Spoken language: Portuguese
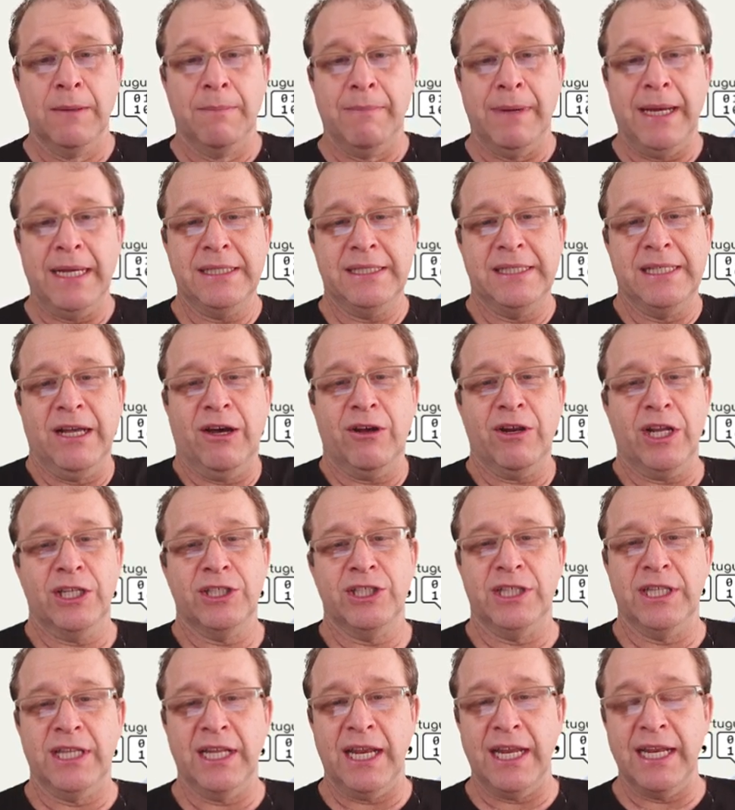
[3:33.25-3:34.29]
mas na hora
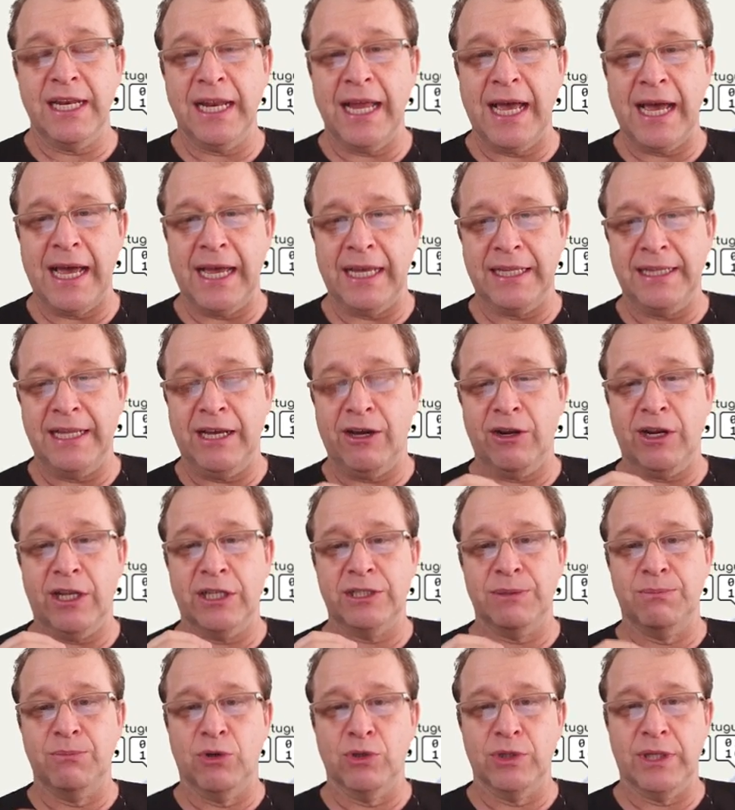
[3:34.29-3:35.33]
de treinar, na hora
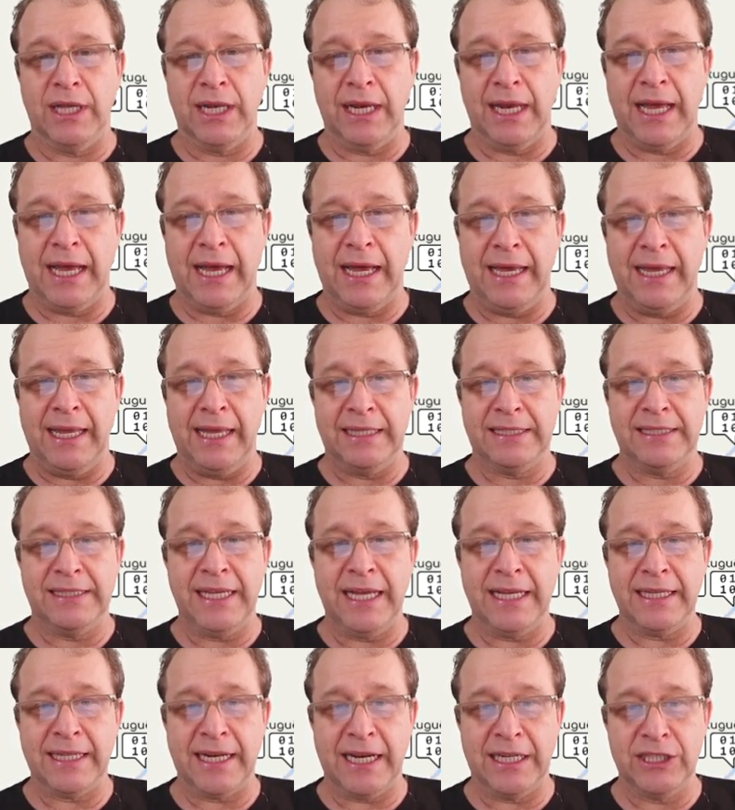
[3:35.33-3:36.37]
de modelar,
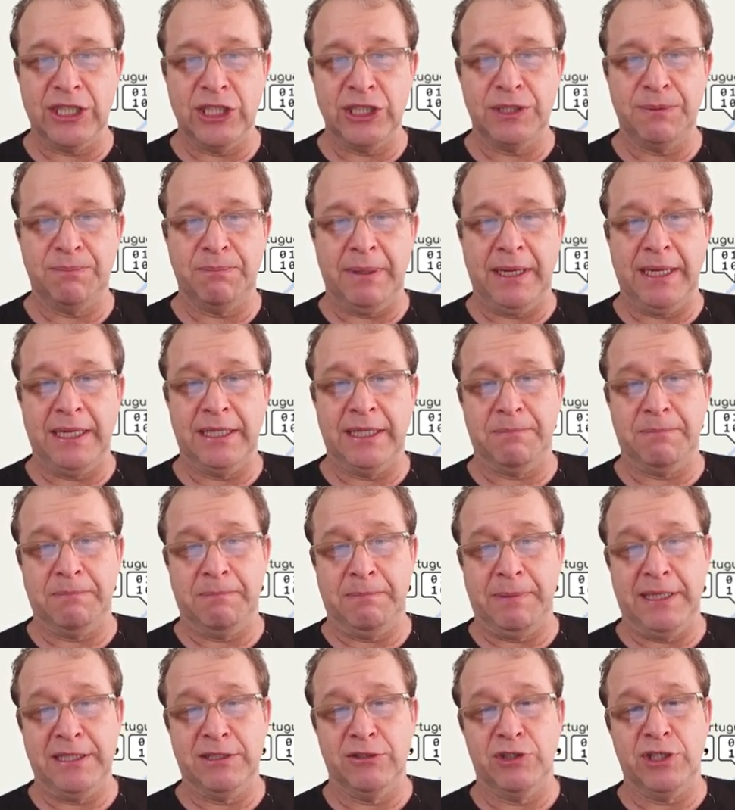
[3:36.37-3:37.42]
etc., a gente
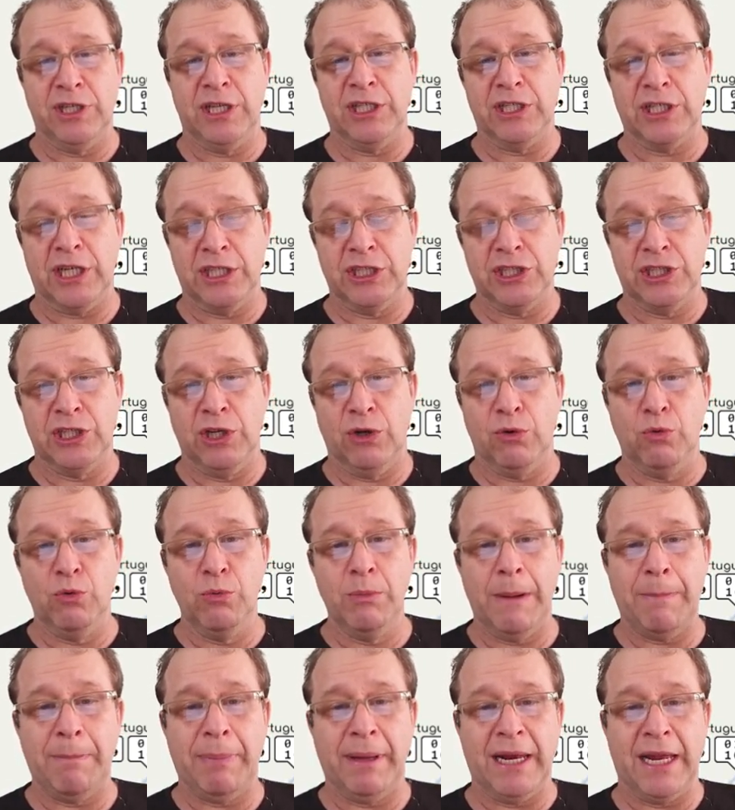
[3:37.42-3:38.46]
pensa o seguinte: a gente deu
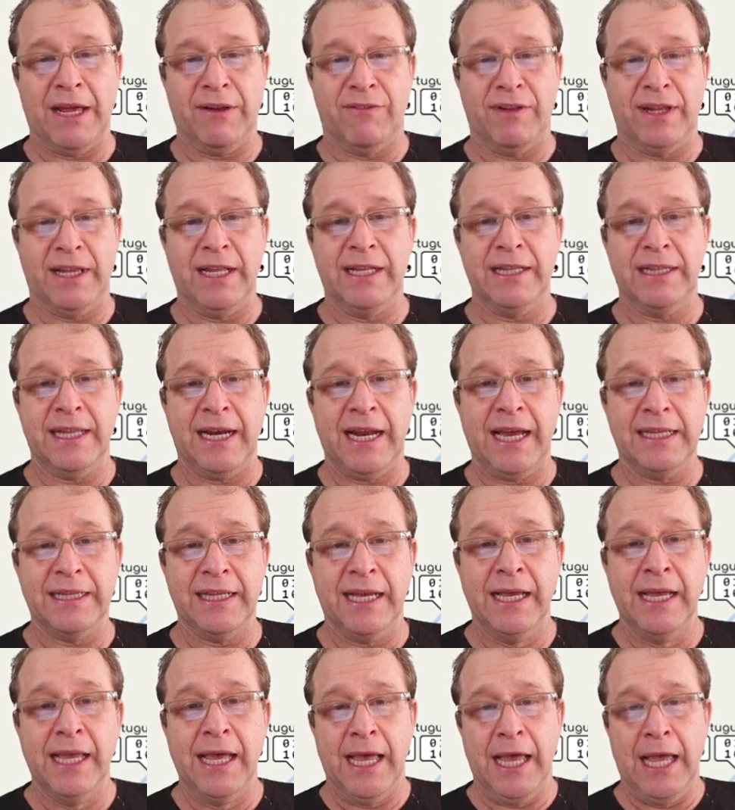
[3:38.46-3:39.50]
uma palavra da entrada,